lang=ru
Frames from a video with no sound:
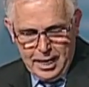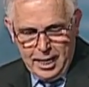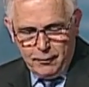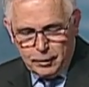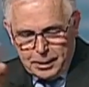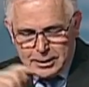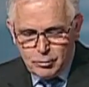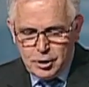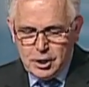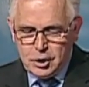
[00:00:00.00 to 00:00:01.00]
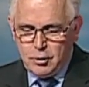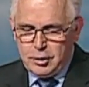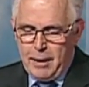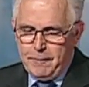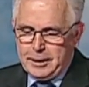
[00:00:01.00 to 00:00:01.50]
И вот послушайте, что
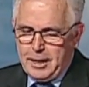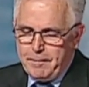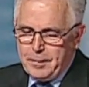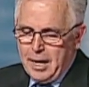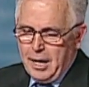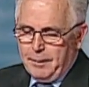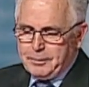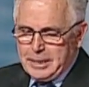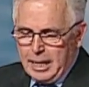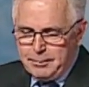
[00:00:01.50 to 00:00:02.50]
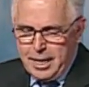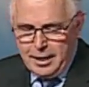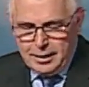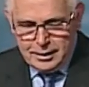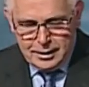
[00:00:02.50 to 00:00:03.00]
там в этом
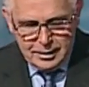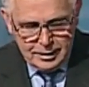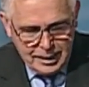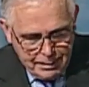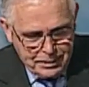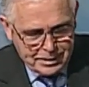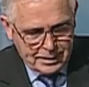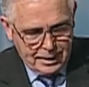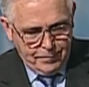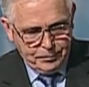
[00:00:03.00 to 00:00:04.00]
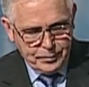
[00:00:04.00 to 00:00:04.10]
псалме написано.